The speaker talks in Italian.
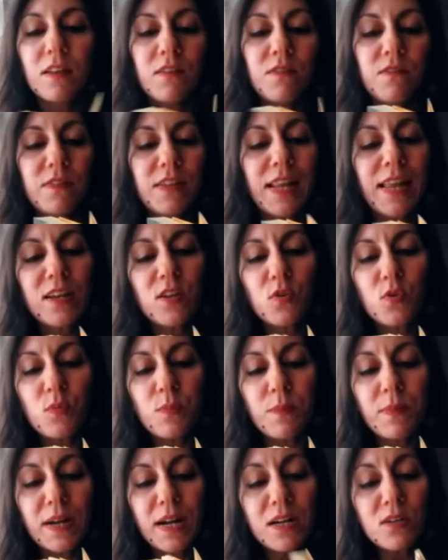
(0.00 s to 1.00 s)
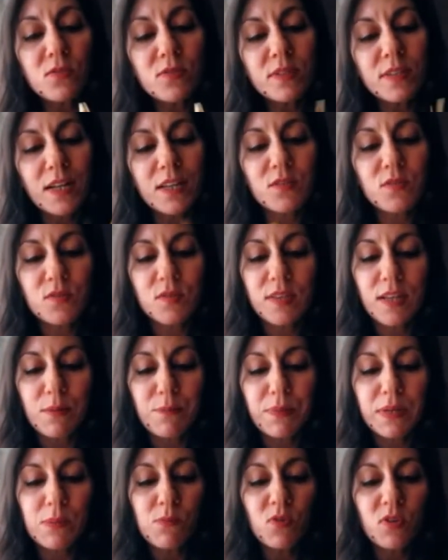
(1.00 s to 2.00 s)
Vi leggo un brano tratto dal
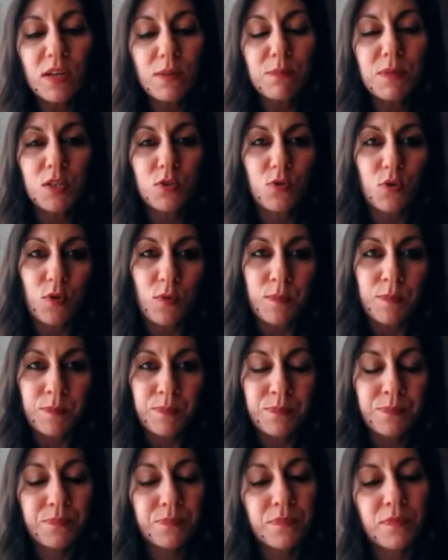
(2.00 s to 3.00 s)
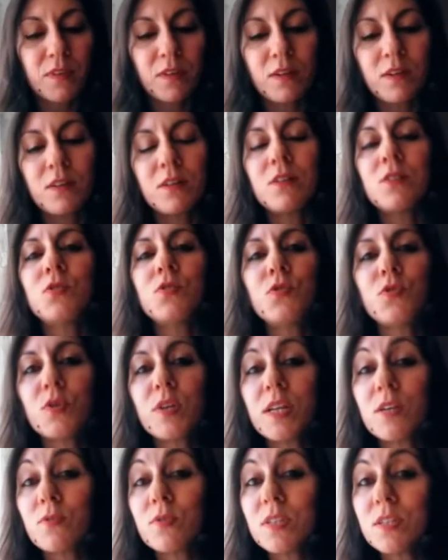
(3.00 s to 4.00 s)
primo capitolo.
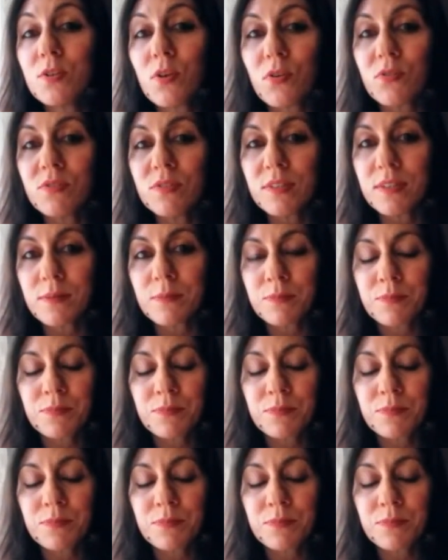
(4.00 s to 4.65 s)
Torino di notte.